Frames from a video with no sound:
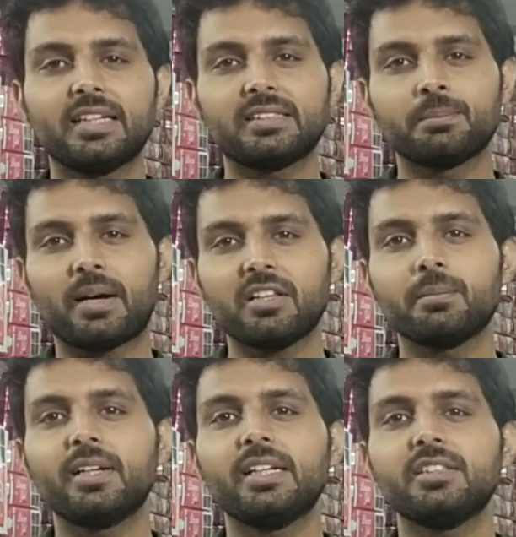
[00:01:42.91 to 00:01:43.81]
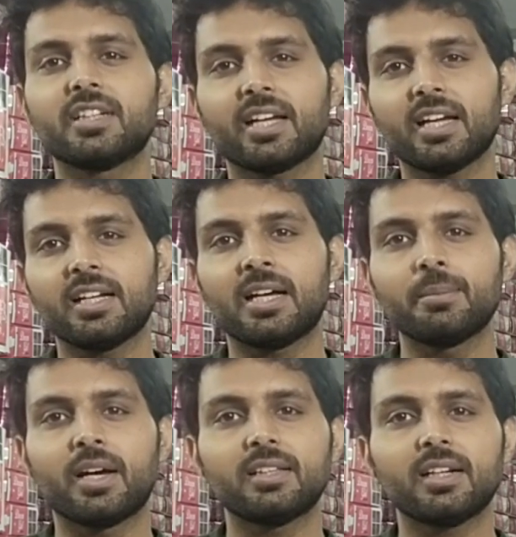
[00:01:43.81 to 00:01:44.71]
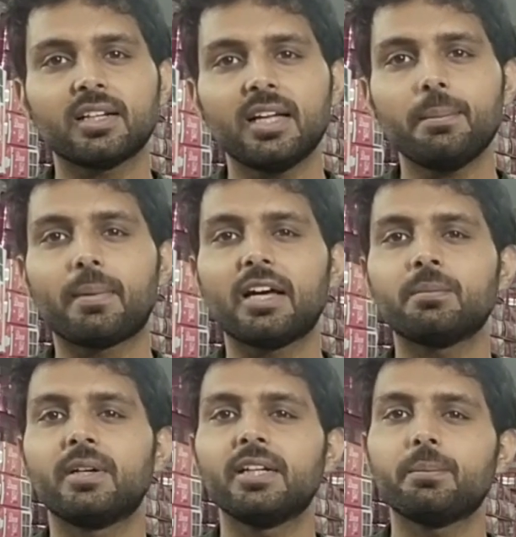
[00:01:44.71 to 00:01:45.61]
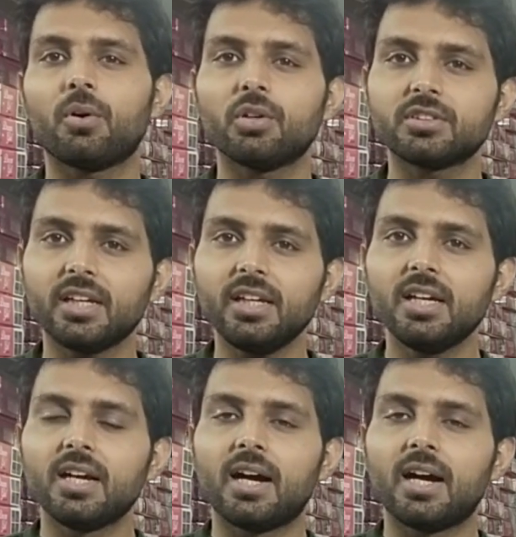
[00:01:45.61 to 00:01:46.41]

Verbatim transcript: एक बास मंडी जगह का नाम याद रखना है बास मंडी पहुंच के